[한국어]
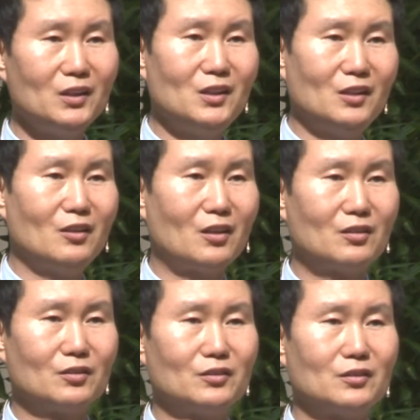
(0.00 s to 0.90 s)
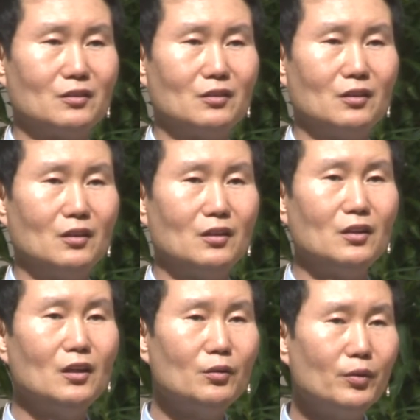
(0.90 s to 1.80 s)
일이 일어나는 거죠.
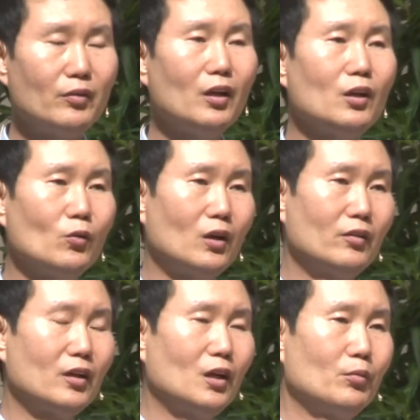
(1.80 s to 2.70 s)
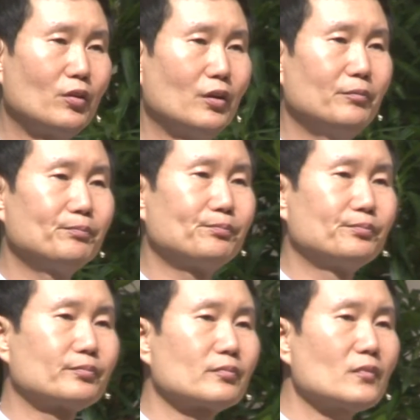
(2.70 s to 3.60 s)
예를 들면 세례 요한을 생각해 보세요.
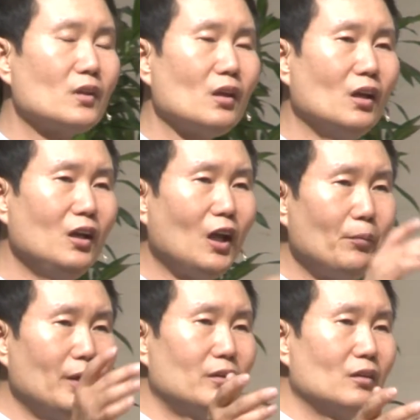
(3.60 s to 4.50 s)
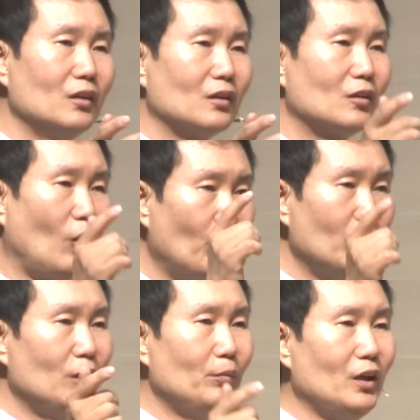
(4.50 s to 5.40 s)
엘리벳그
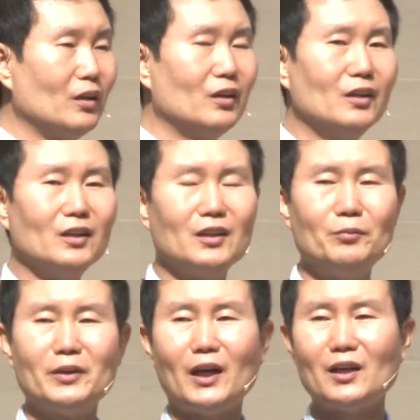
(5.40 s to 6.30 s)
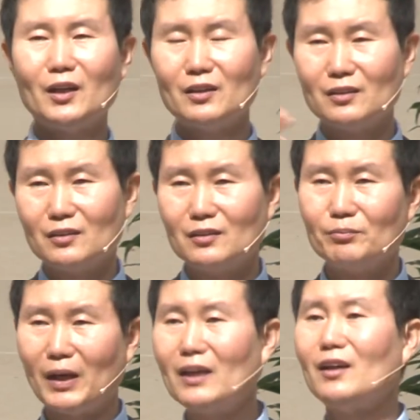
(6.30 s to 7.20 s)
어머님이 이미 나이가
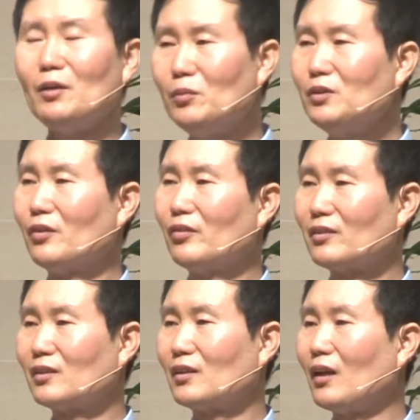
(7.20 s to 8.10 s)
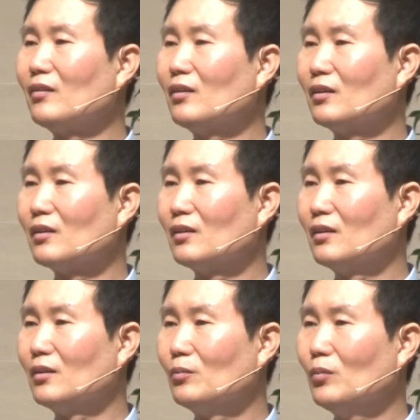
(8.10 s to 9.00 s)
많은 할머니여서
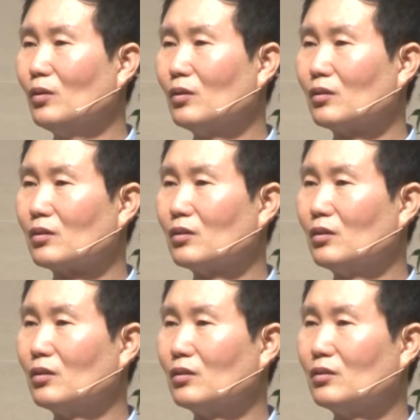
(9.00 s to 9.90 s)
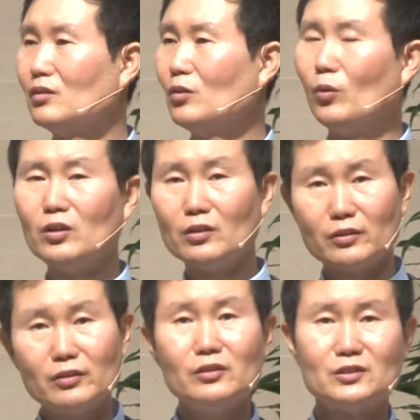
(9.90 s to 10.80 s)
뭐그 이제 월경이
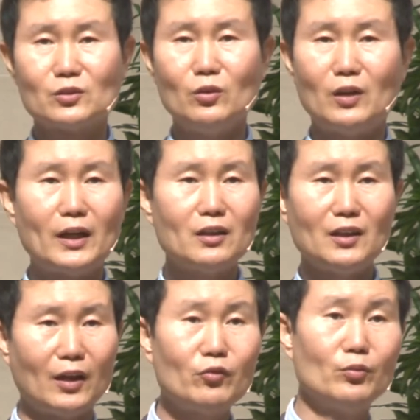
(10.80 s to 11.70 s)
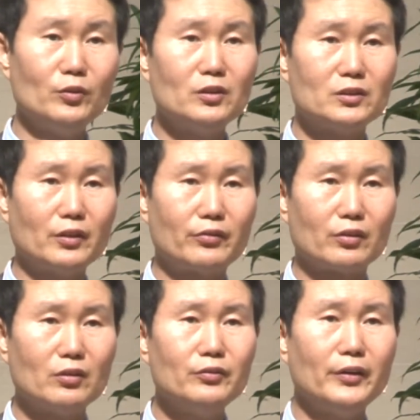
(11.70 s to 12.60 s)
끊어지고 아기를 낳을 수 없는 여자였어요.
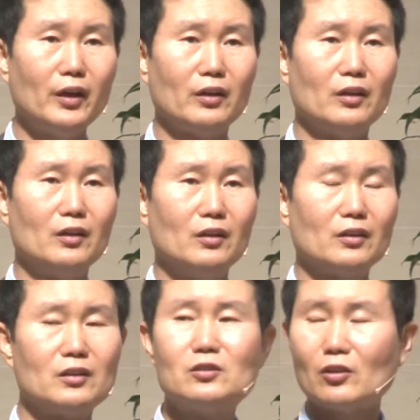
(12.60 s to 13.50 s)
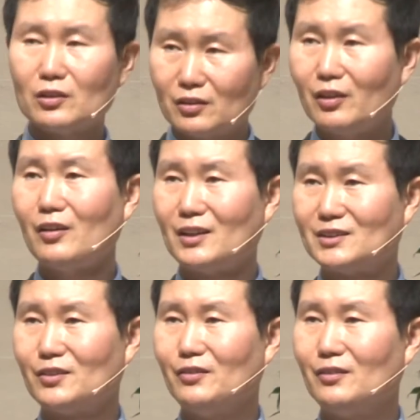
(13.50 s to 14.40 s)
그런데 기초까지
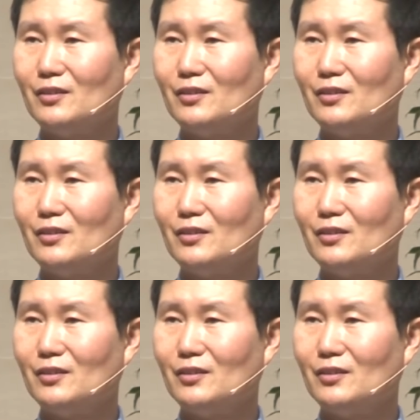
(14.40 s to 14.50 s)
태어났죠.